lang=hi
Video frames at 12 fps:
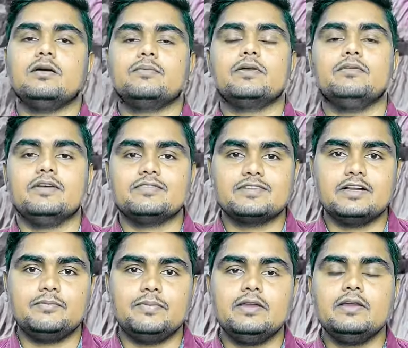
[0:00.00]
आपके
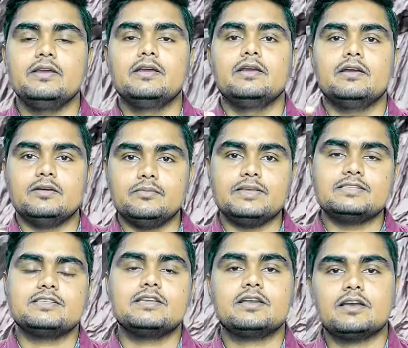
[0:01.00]
वेबसाइट पे
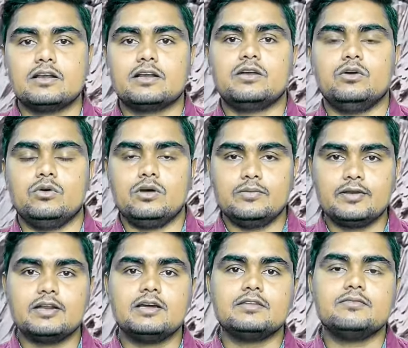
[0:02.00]
मेंशन कर रखा हो
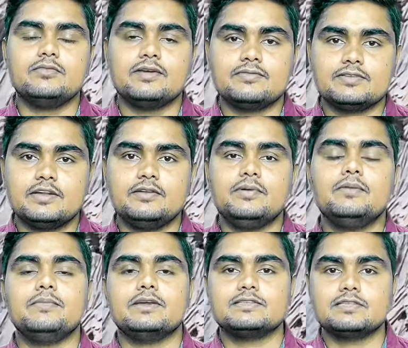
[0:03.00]
अमरनाथ वेबसाइट पे
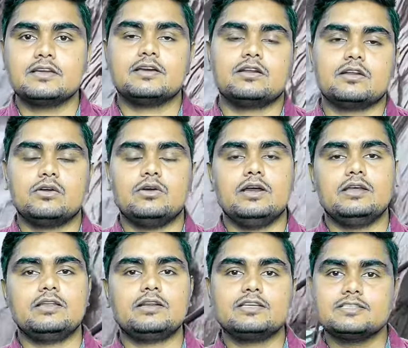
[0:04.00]
मेंशन कर रखा हो
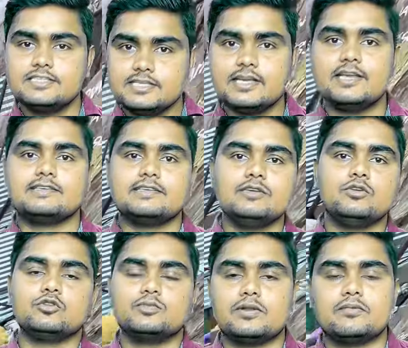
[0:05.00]
अदर किसी ऐसे ही
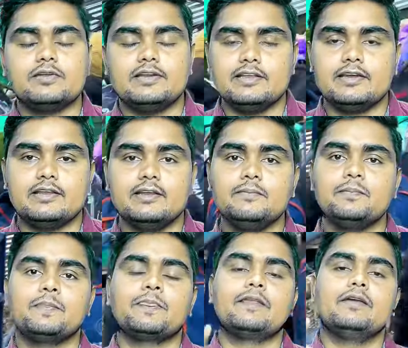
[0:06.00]
हॉस्पिटल में नहीं जाना है
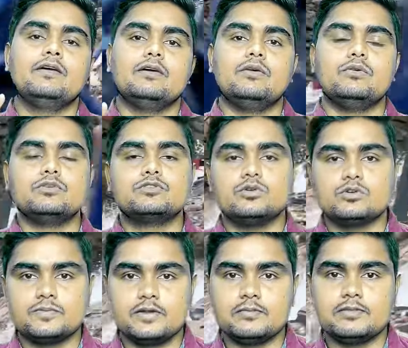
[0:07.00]
उस
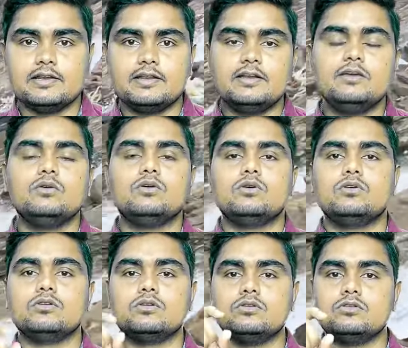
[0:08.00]
हॉस्पिटल में जाना है
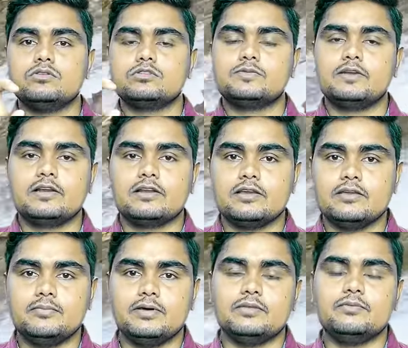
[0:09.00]
और हॉस्पिटल के
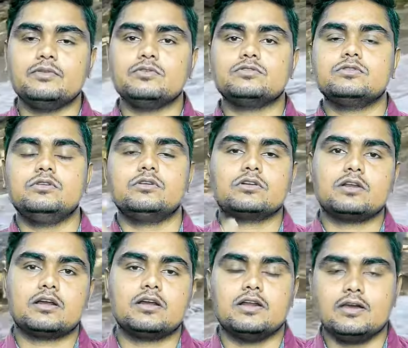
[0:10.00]
बाद में उस डॉक्टर
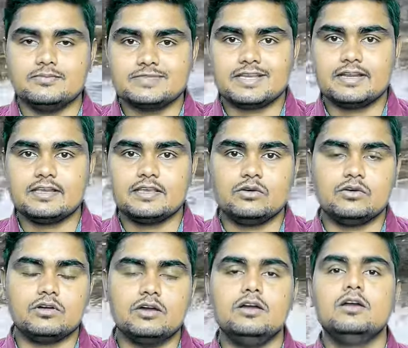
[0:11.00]
का नाम जारी किया
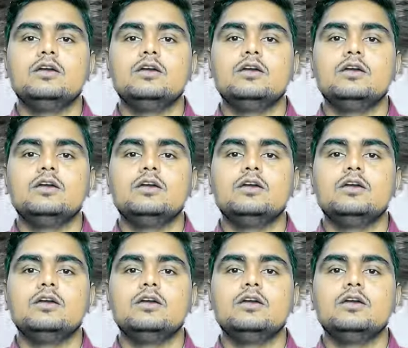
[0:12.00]
होगा